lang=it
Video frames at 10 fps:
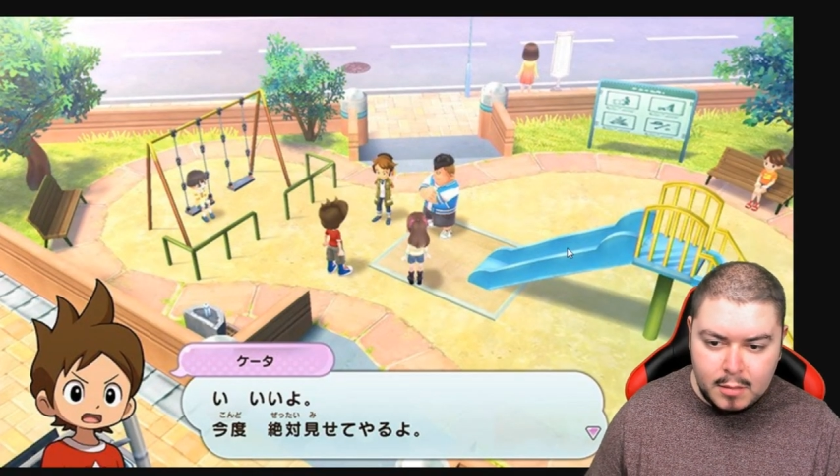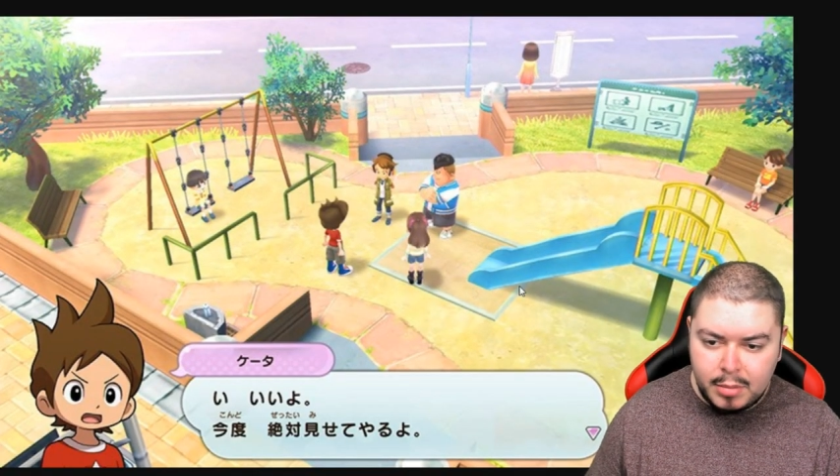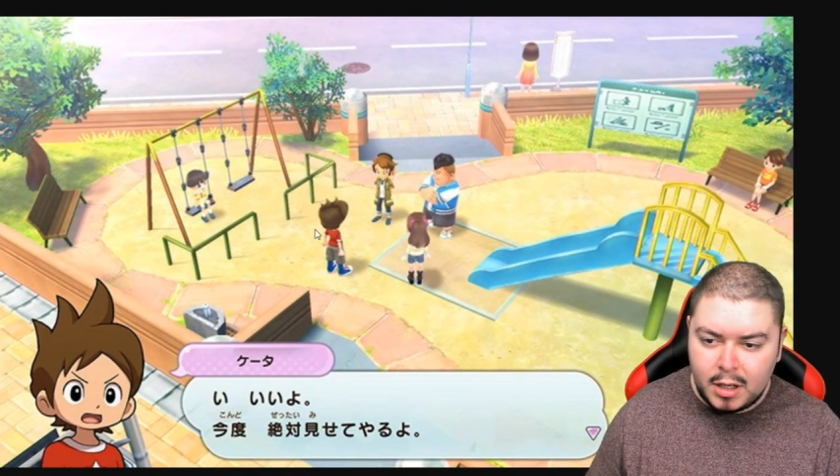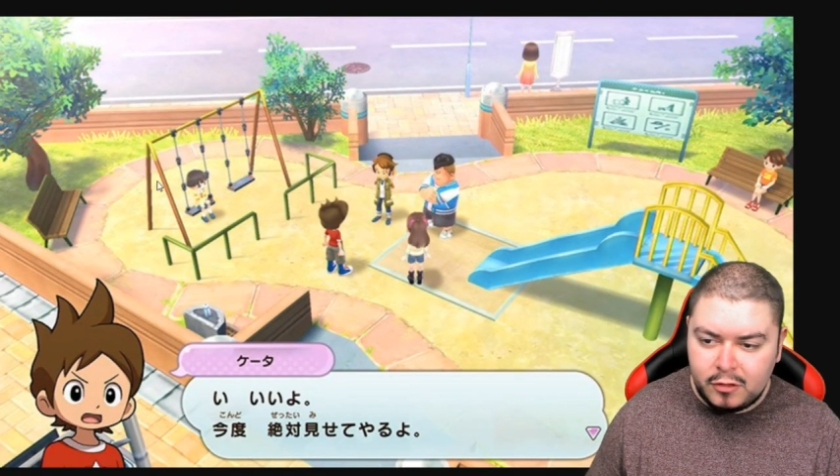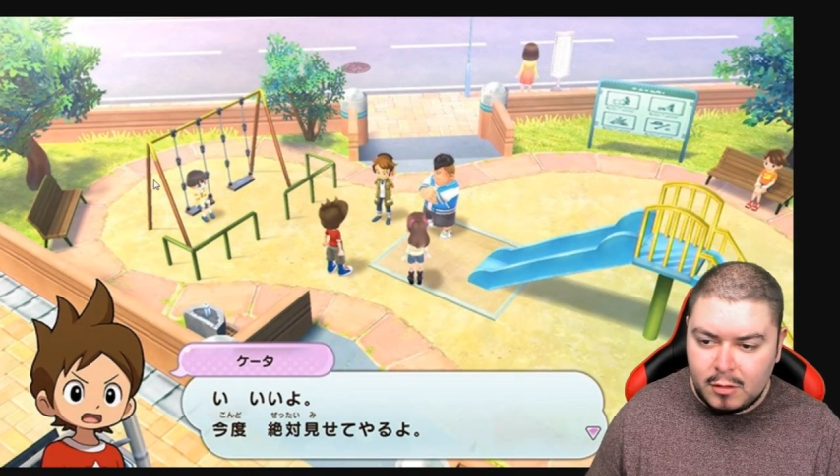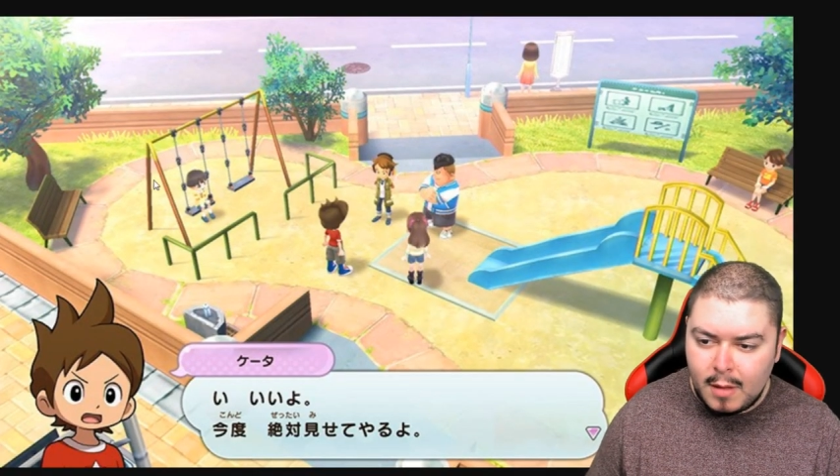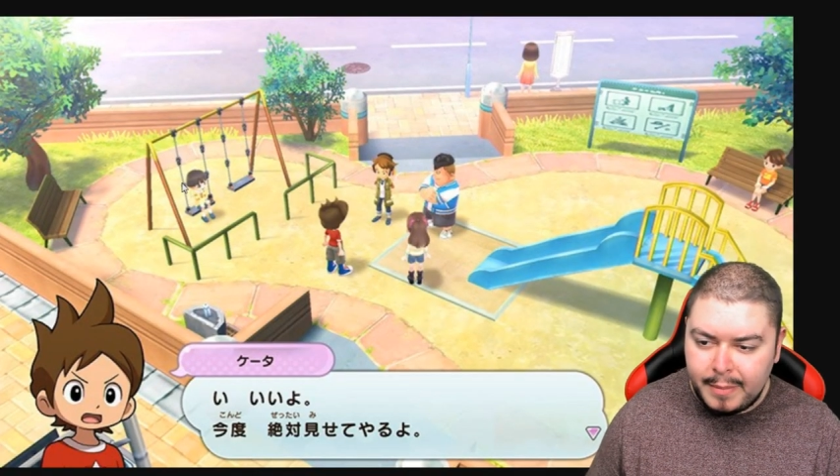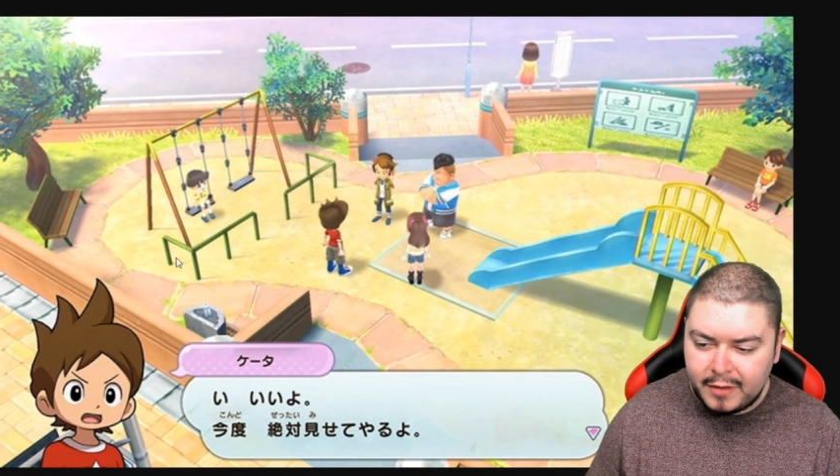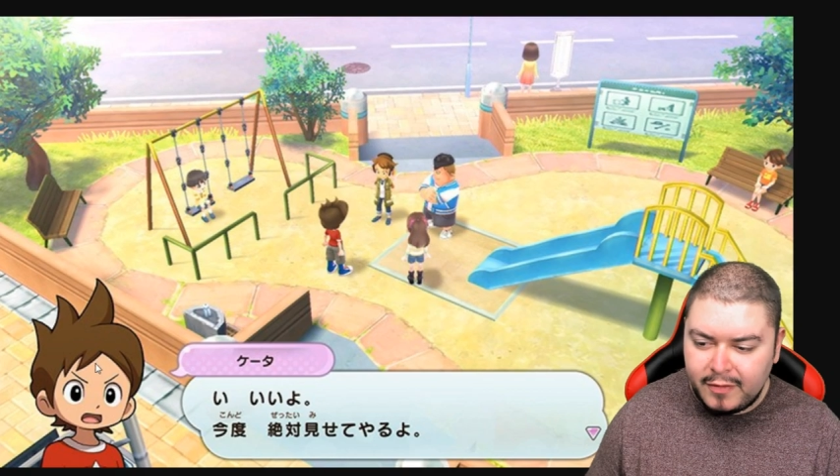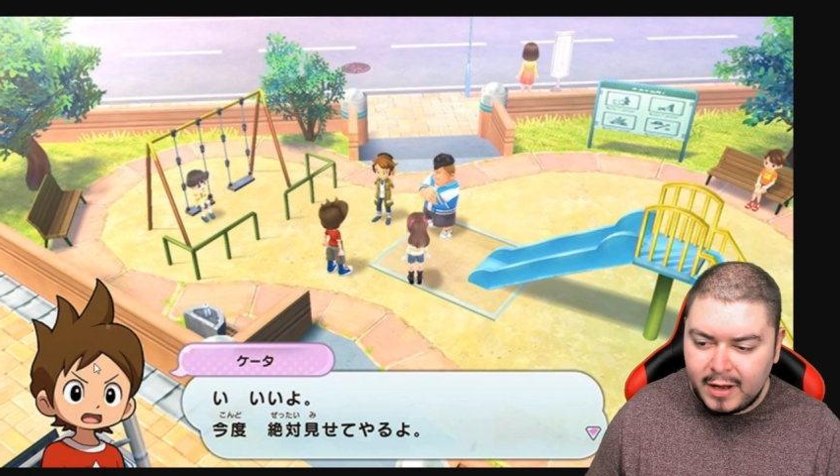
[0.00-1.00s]
però insomma
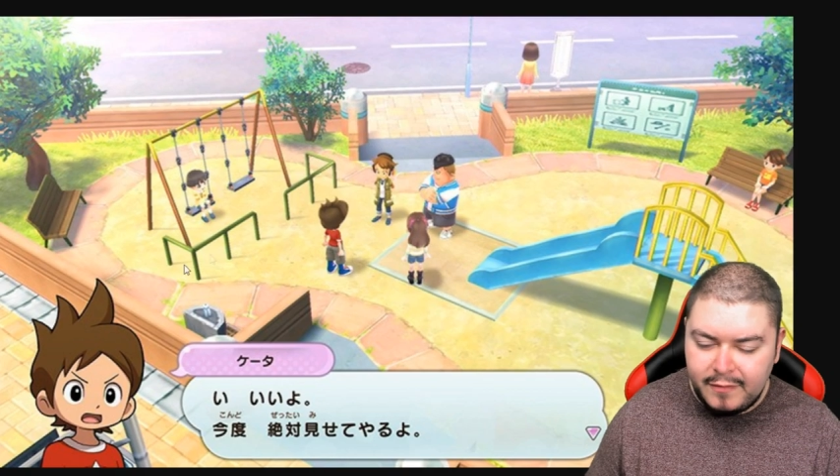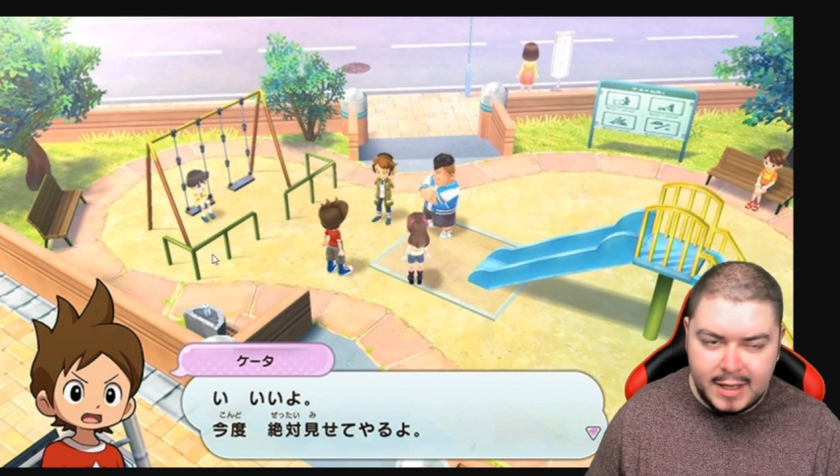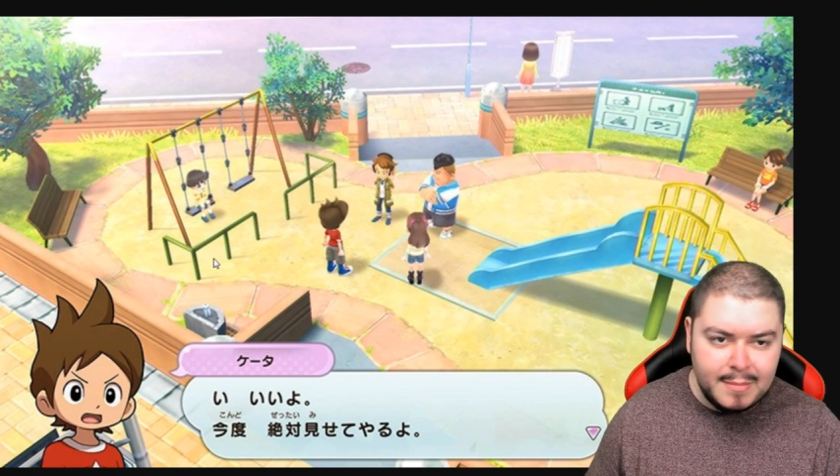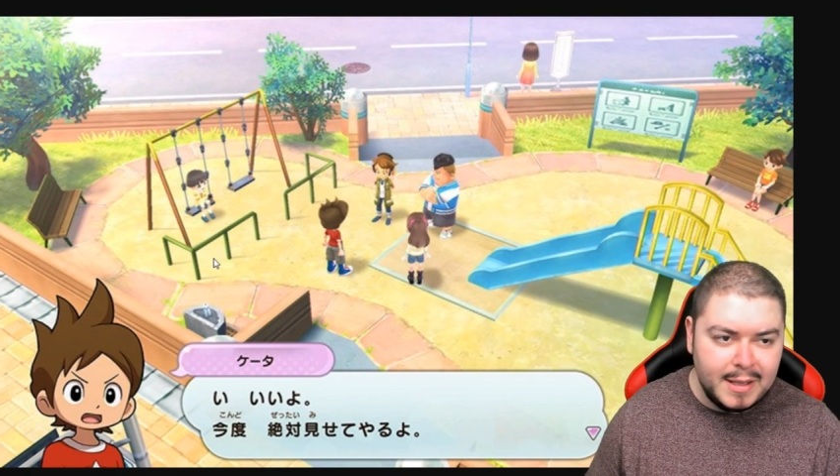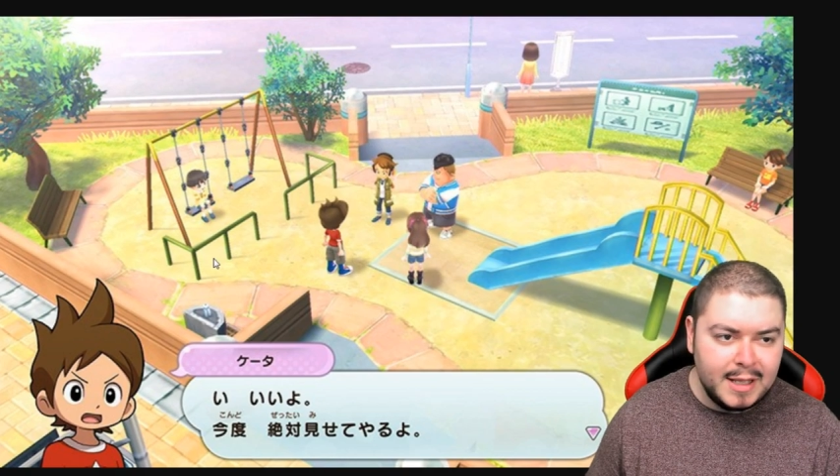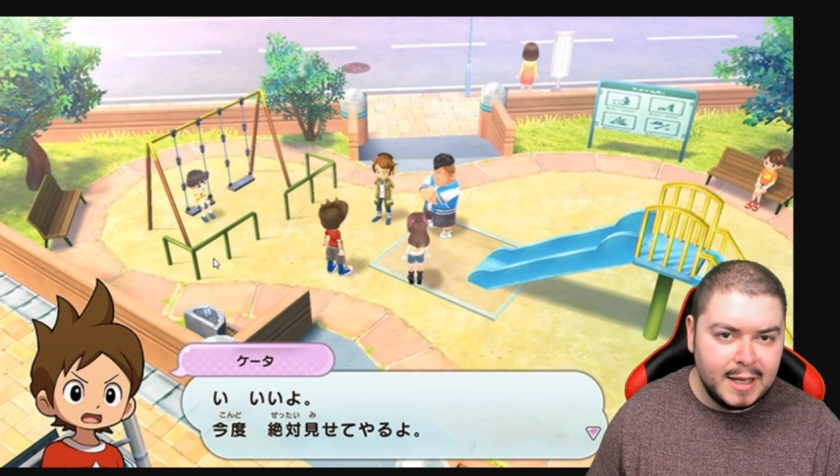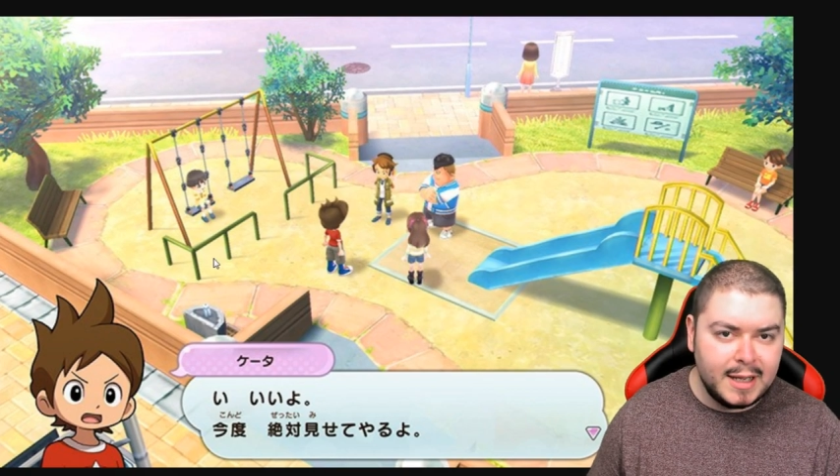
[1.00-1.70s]
per farvi capire